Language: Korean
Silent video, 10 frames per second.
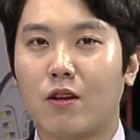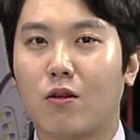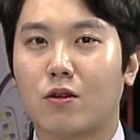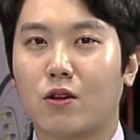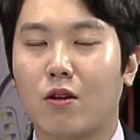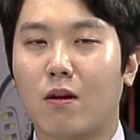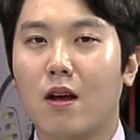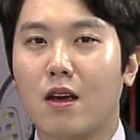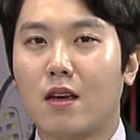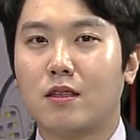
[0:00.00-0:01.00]
이런 것처럼
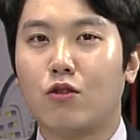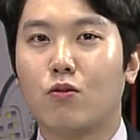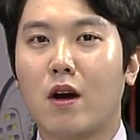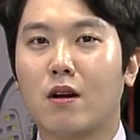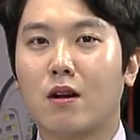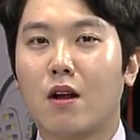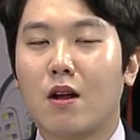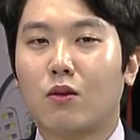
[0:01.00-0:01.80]
이제 유방을